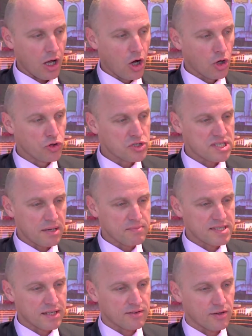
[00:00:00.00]
En deuxième,
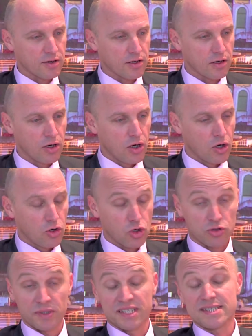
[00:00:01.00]
c'est euh,
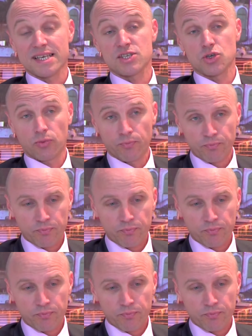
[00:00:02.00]
l'automatisation.